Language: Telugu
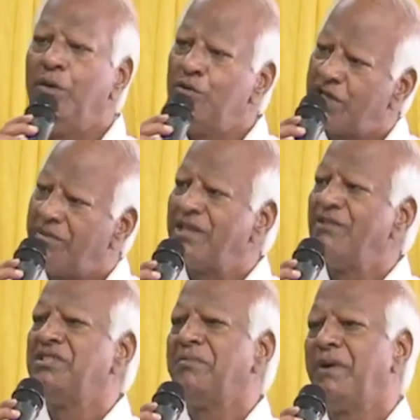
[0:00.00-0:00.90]
నువ్వు
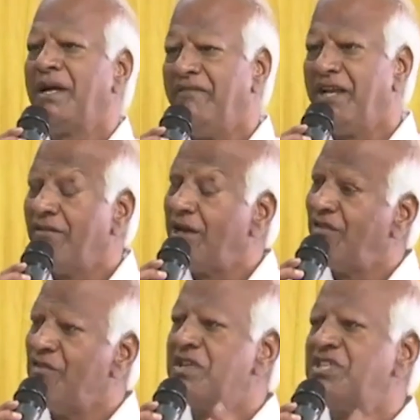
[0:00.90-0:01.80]
సమాధానం చెప్పాలి వేరే
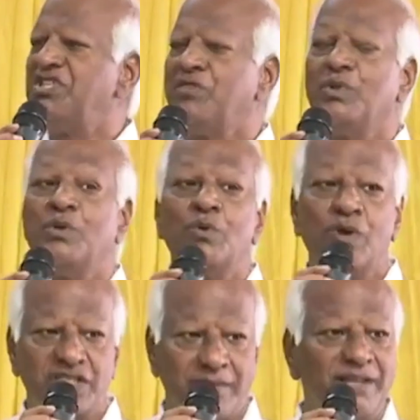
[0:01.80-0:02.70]
వాళ్ళని విమర్శించే ముందు నువ్వు
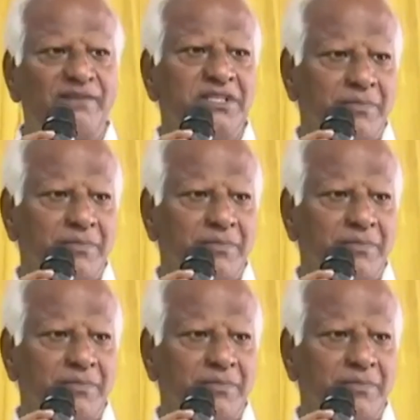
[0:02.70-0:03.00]
కూడా సమాధానం